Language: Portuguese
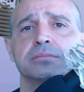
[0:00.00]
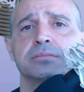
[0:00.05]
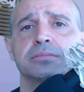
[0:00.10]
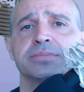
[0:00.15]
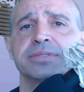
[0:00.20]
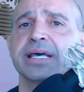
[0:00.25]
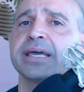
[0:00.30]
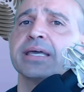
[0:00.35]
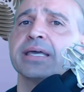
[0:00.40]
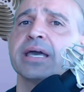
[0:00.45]

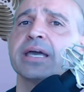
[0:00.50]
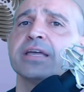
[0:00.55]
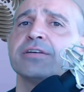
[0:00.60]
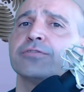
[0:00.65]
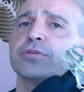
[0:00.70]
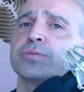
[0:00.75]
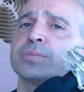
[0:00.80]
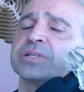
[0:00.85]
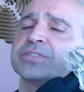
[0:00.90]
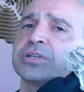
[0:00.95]
dê a
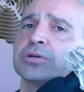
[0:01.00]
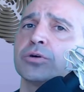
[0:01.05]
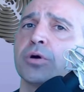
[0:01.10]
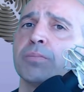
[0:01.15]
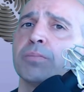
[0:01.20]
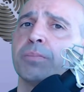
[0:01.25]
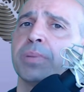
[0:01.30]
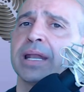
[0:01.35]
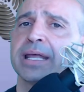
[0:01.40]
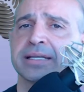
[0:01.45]
informação
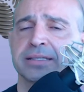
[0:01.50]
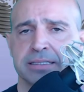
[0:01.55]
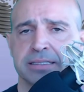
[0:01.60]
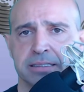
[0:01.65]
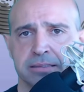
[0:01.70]
completa.